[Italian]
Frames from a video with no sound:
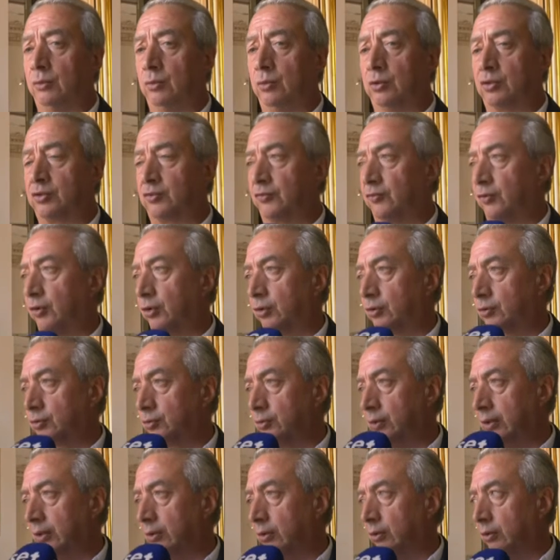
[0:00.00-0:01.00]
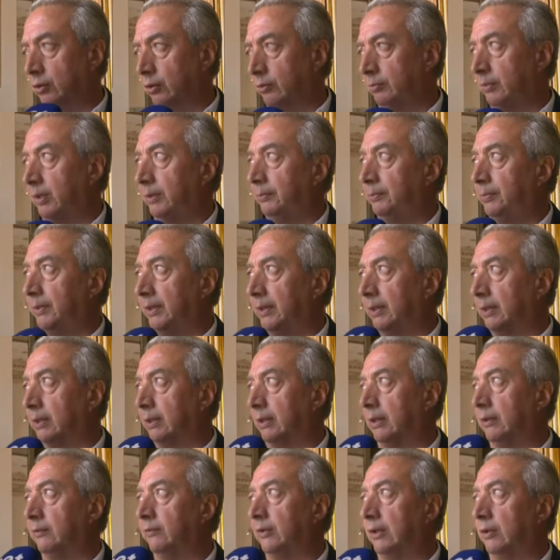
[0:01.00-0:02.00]
uno sforzo enorme per
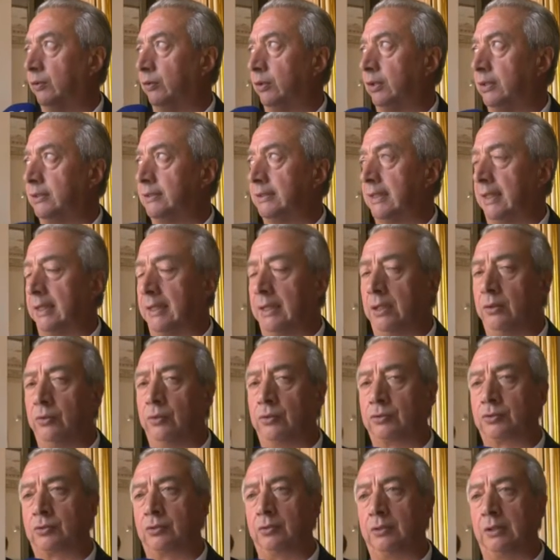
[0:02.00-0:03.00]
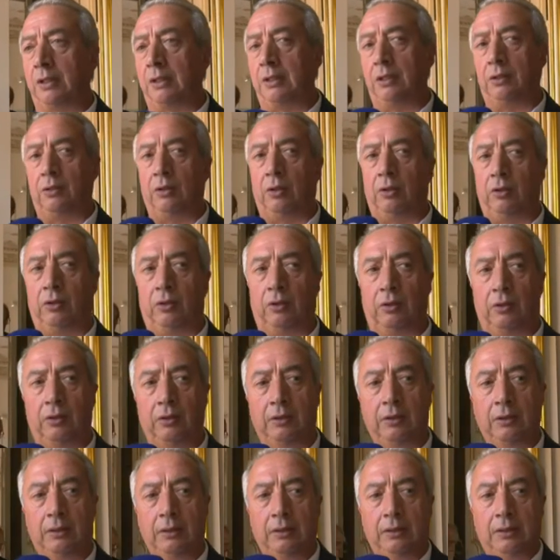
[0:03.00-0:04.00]
valorizzare il nostro territorio
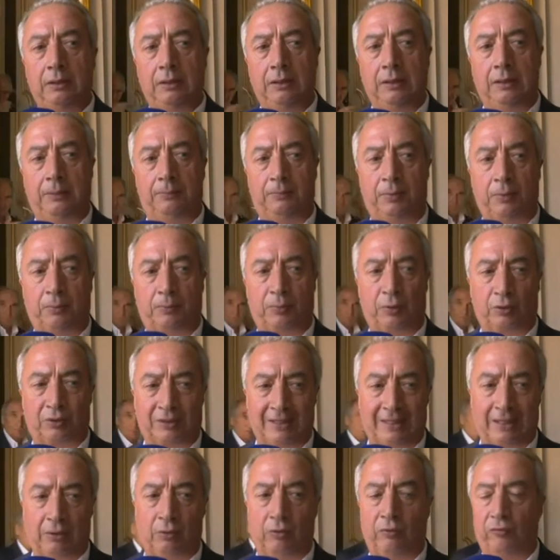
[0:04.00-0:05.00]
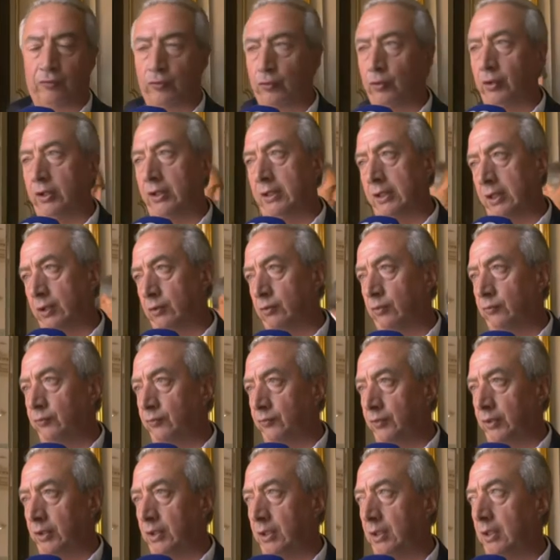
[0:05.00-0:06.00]
e per portarlo fuori dai
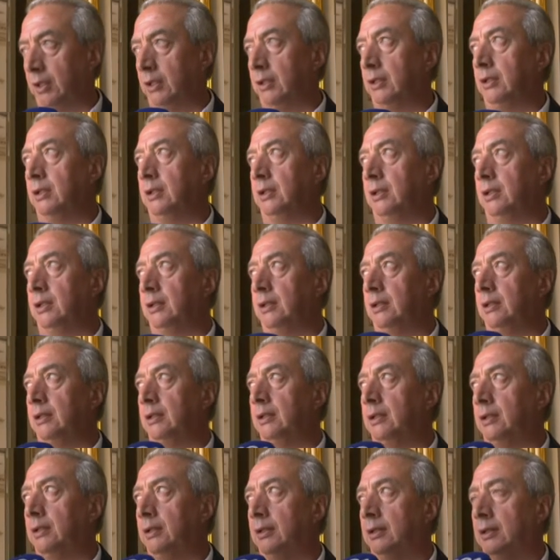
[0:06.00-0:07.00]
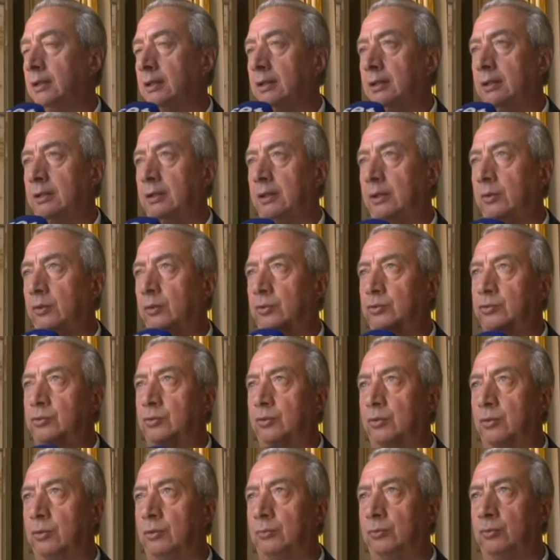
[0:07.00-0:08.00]
confini eh, del
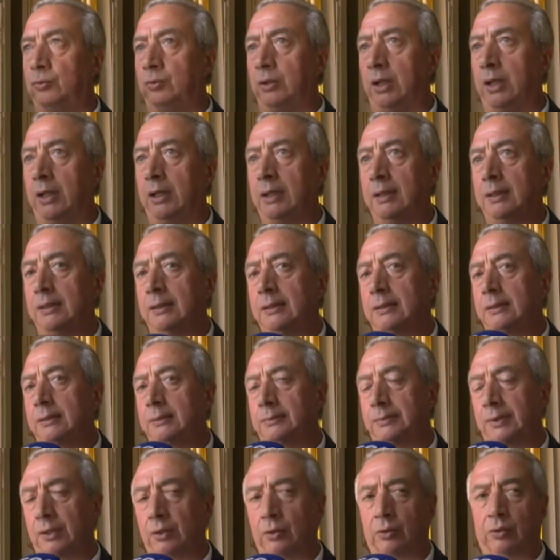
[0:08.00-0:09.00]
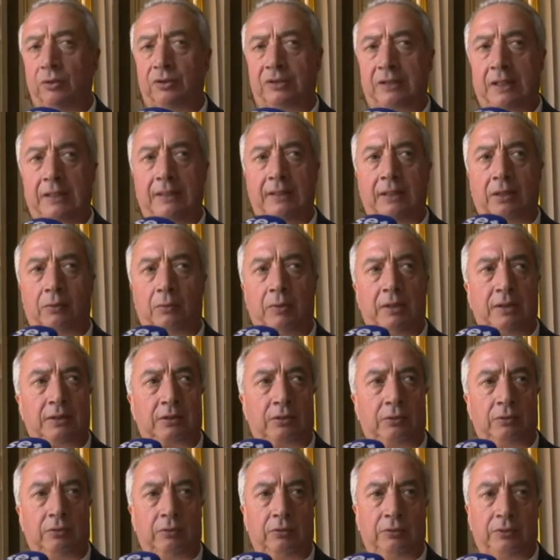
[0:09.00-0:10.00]
nostro comune, però nonostante
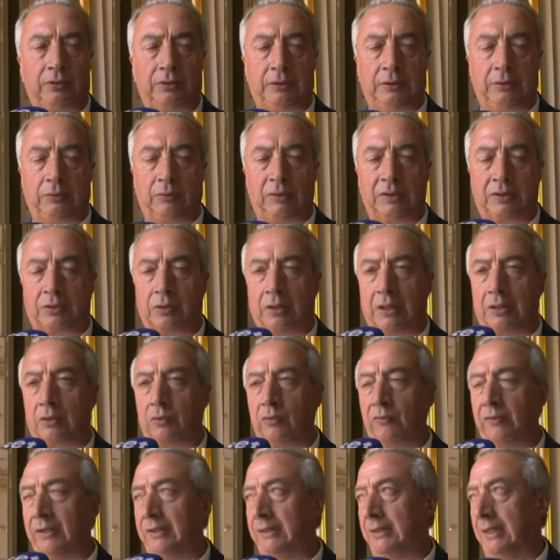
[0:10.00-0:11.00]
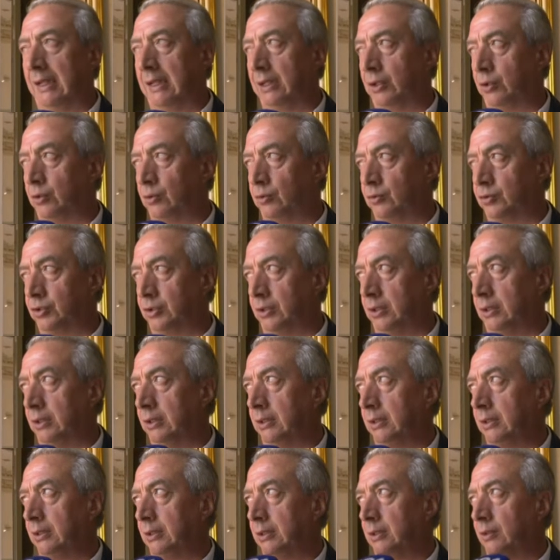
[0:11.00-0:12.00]
questo, questo atto vandalico ci,
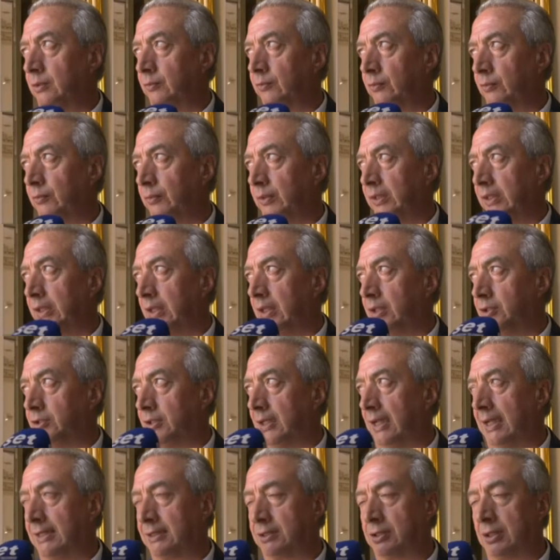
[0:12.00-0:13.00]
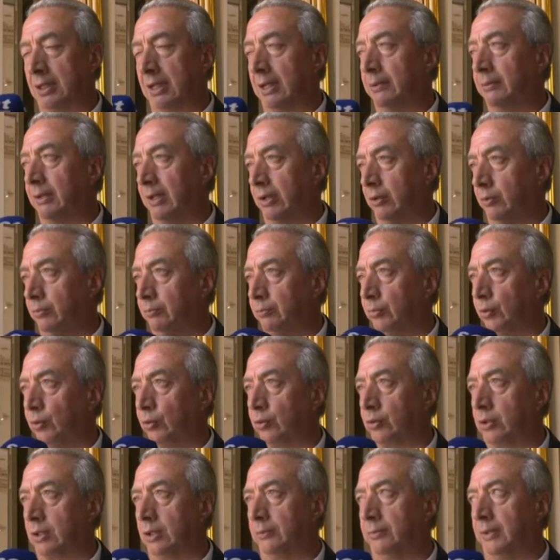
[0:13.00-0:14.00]
dire, ci lascia l'amaro in
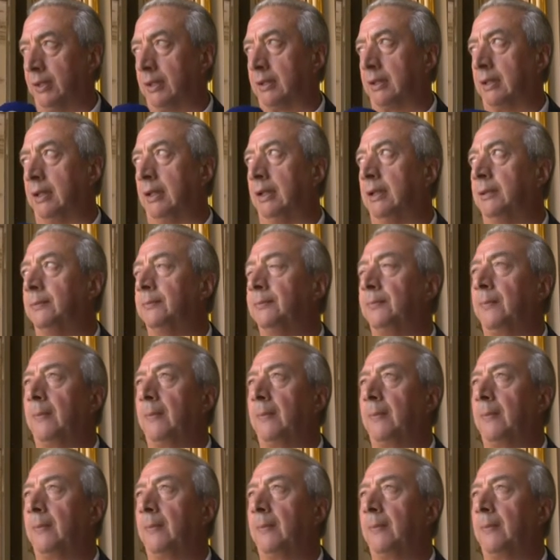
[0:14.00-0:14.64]
bocca perché